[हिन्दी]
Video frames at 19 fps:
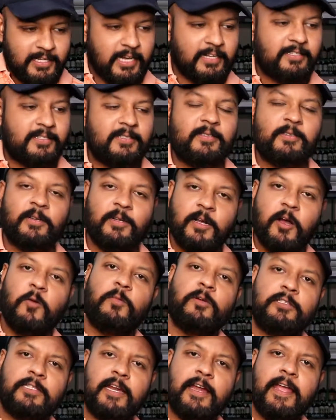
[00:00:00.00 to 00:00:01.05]
यस
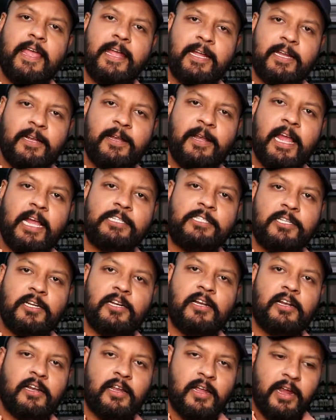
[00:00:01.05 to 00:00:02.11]
गौमूत्र एक
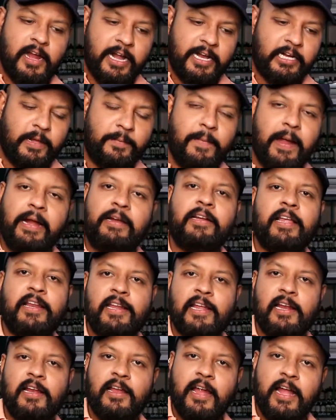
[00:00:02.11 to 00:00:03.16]
नेचुरल
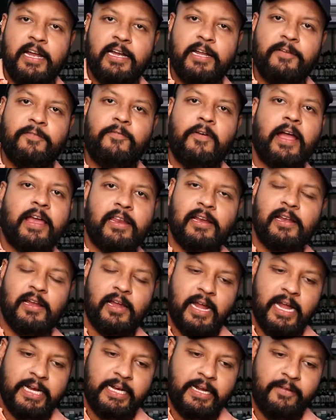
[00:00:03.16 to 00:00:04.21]
एंटीबैक्टीरियल एंटीवायरल
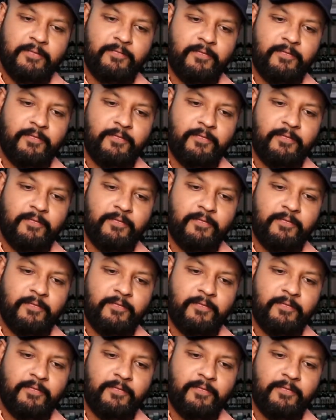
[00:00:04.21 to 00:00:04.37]
एंटी